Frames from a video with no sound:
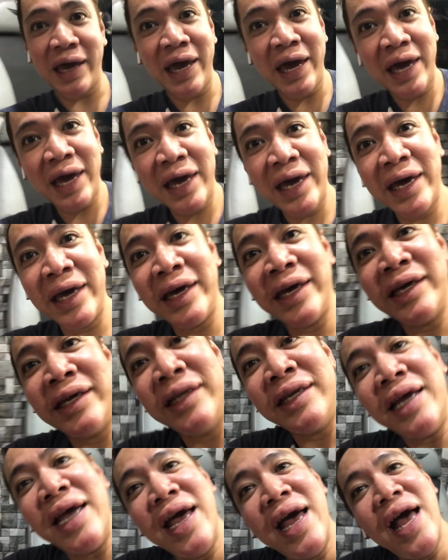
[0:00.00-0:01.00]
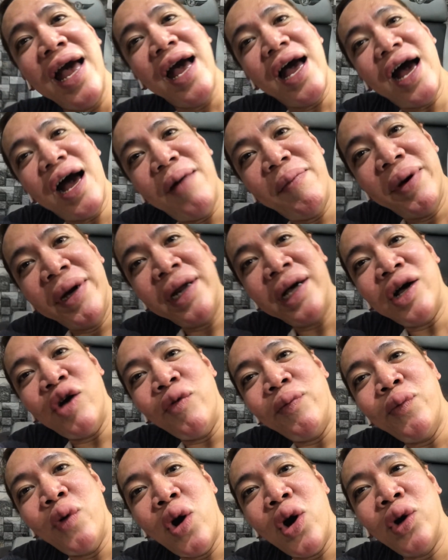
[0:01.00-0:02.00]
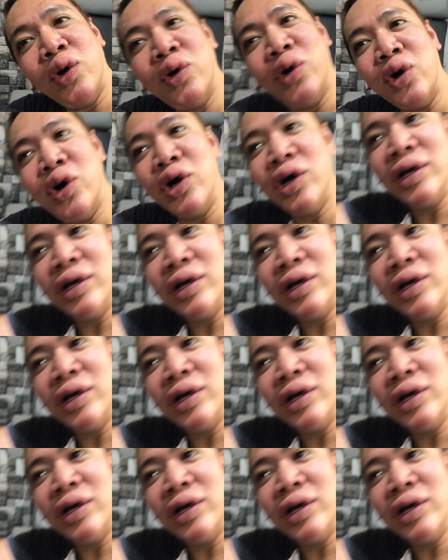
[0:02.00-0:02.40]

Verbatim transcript: And habang nakaupo ako,